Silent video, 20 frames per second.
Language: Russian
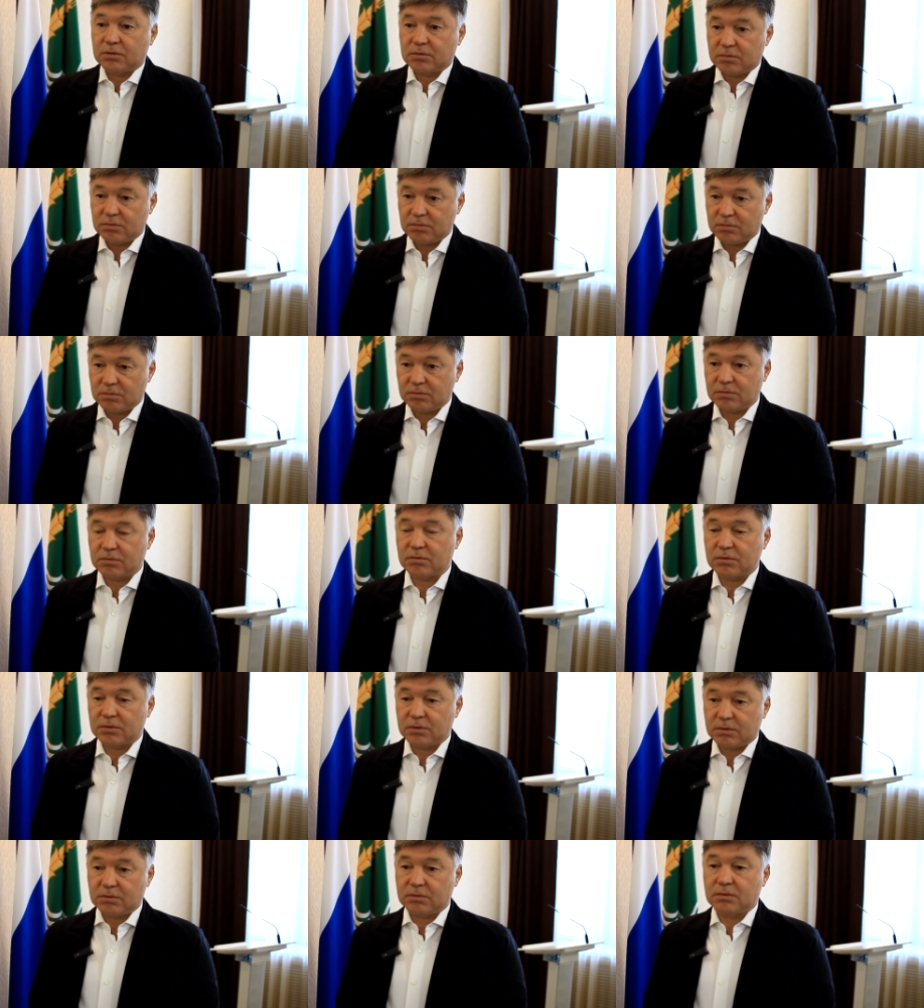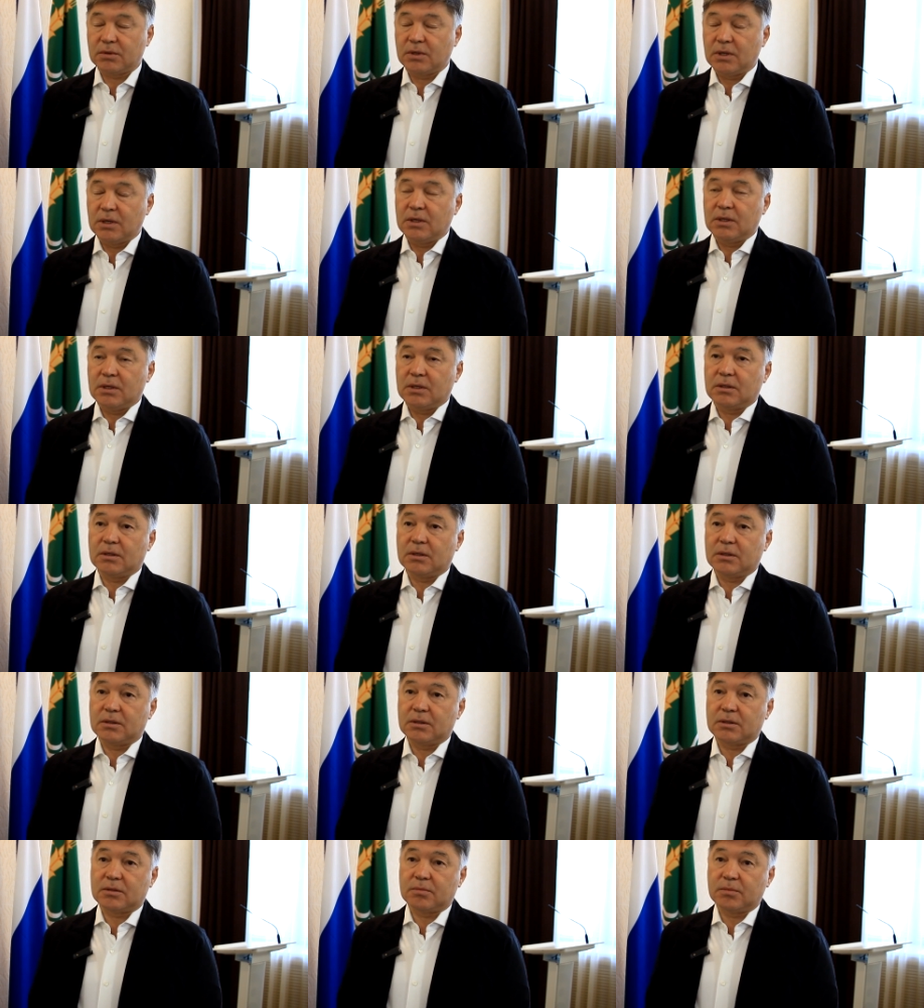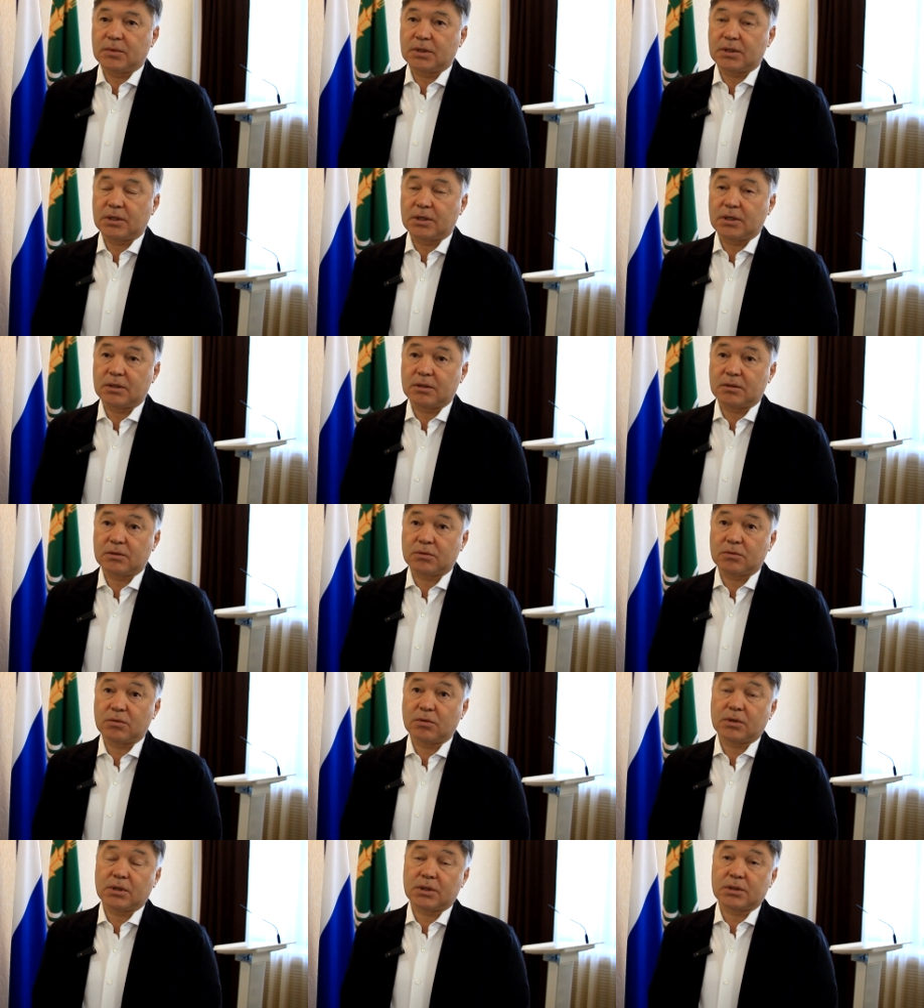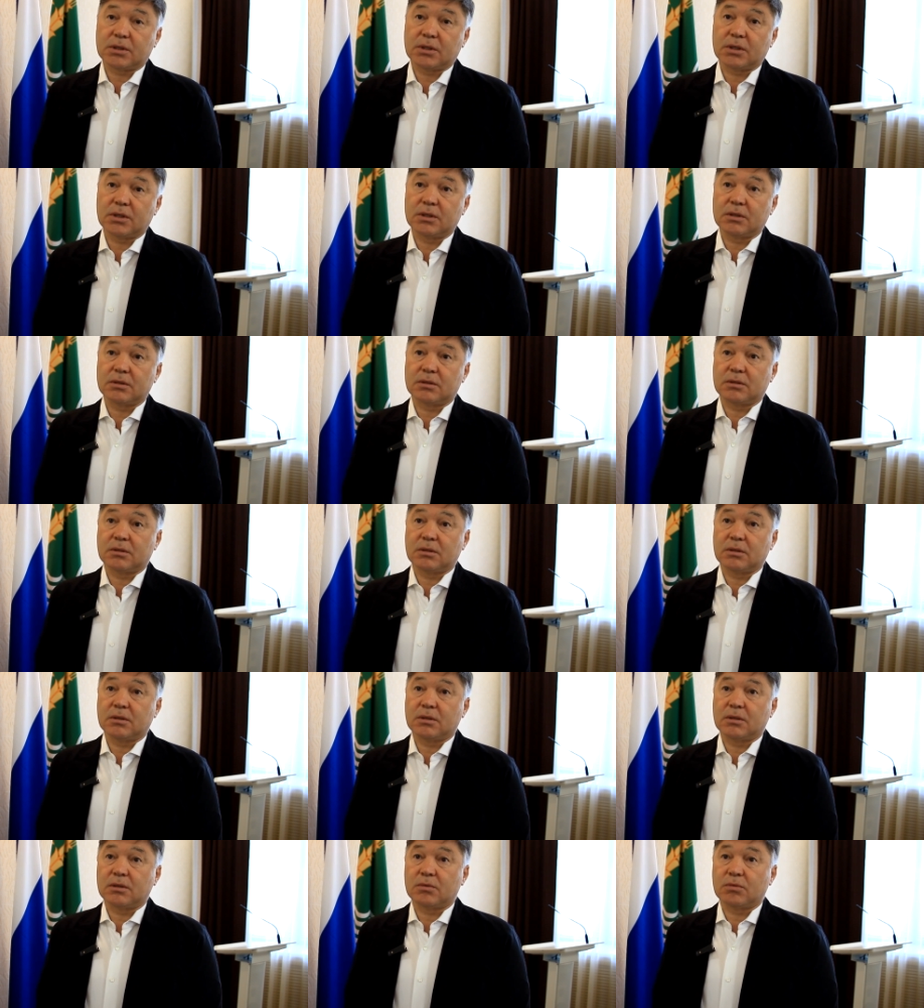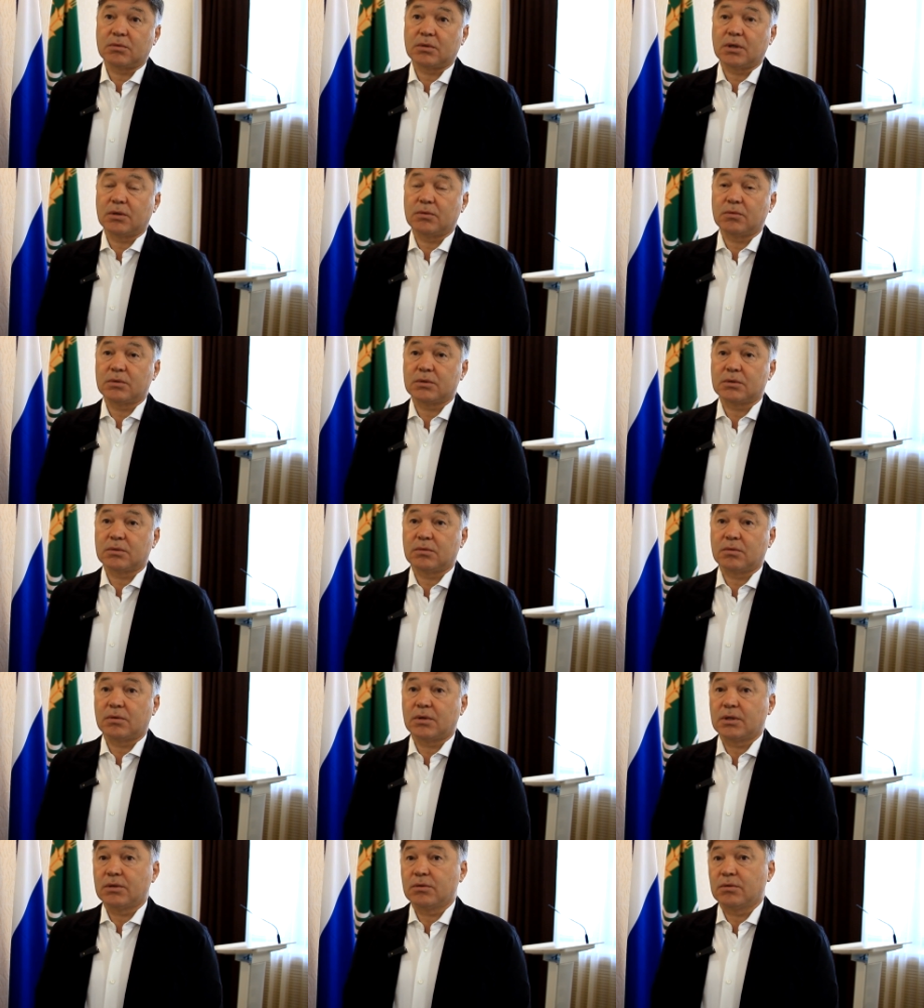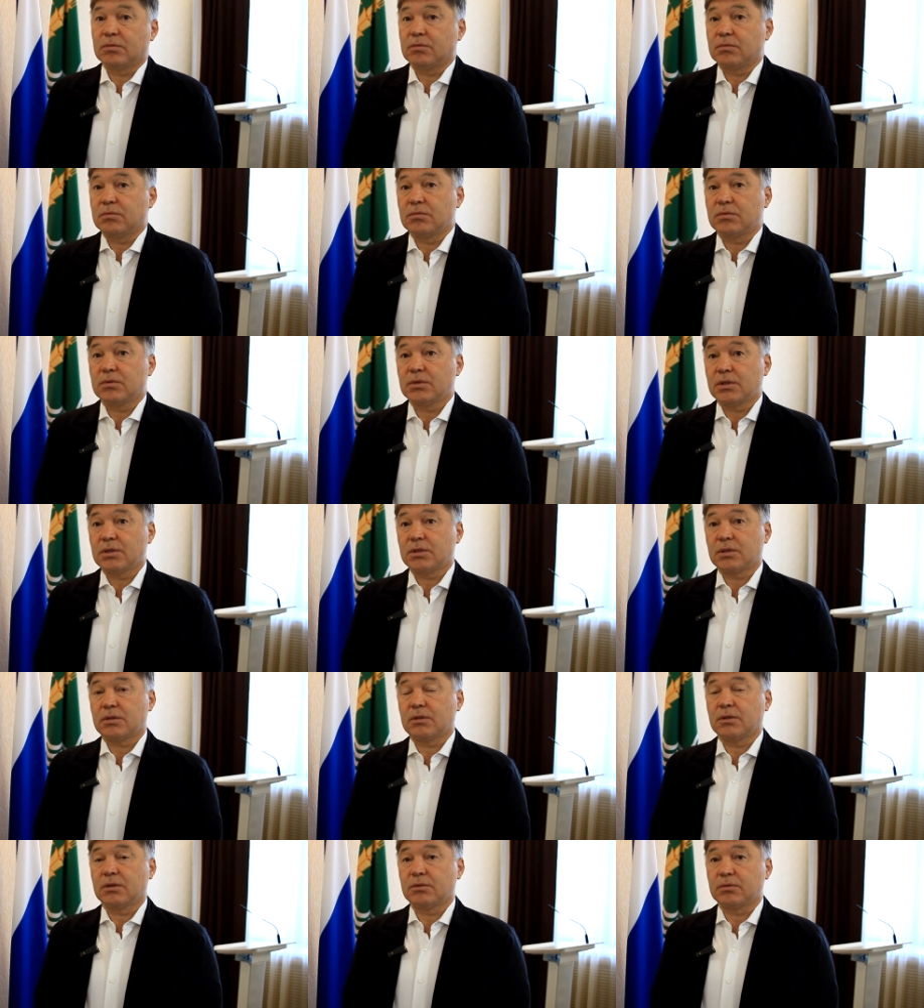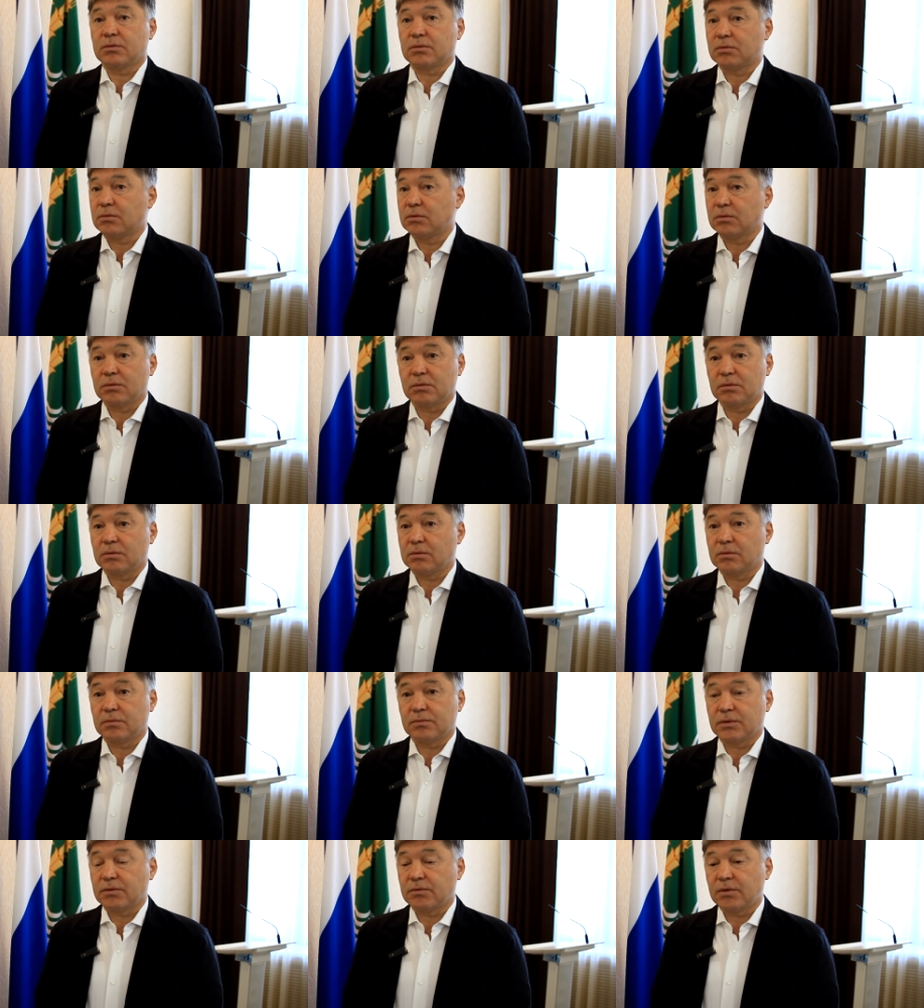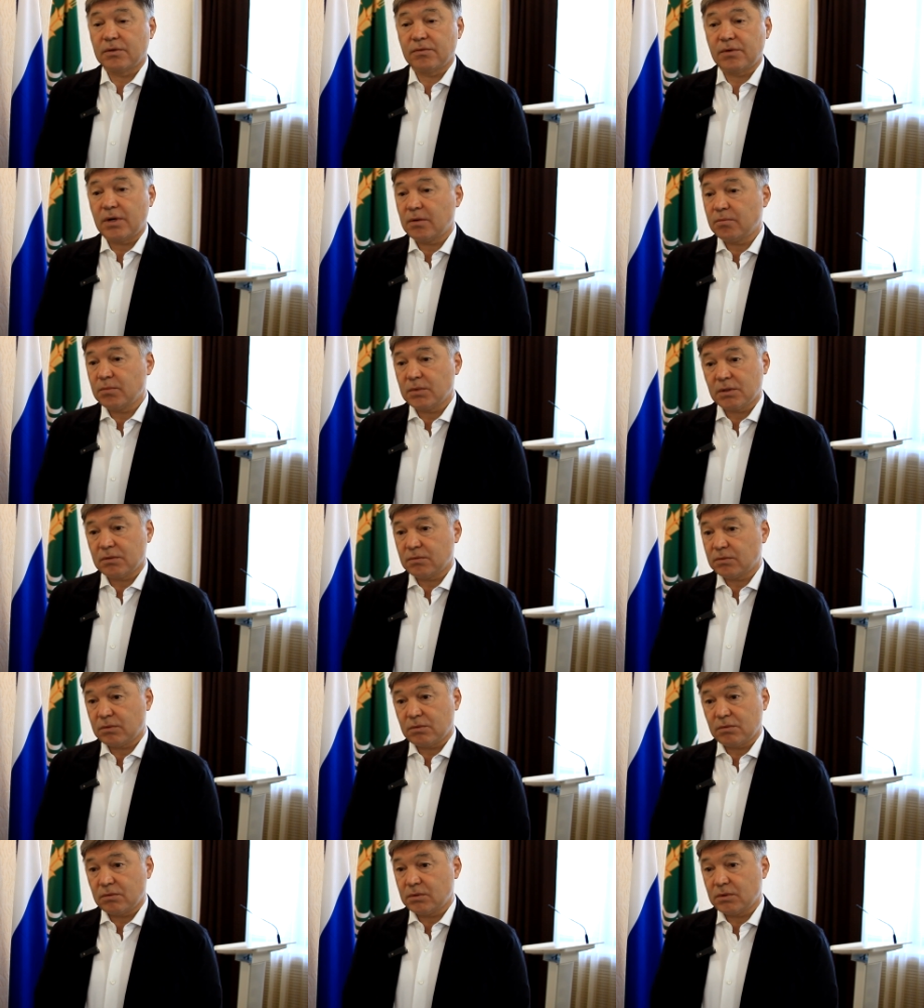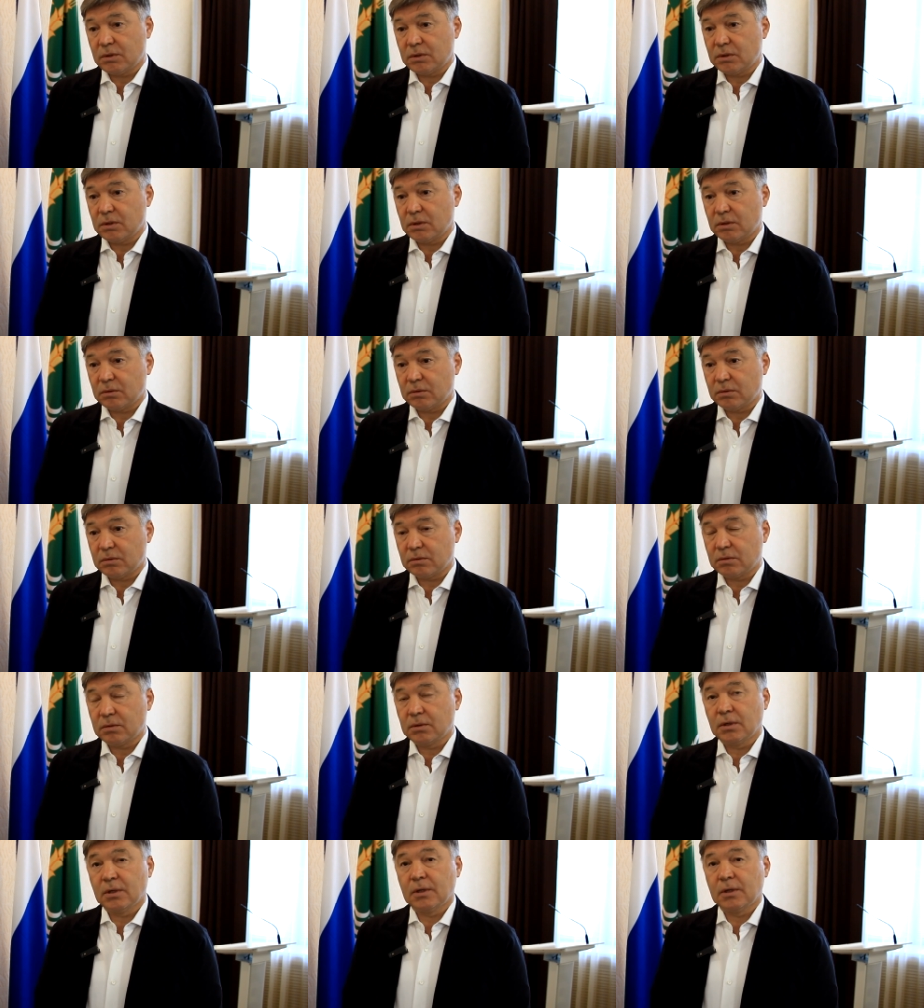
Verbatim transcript: Ну, то есть надо смотреть. Что касается руководства района, ну, я считаю, что своевременно все они делают.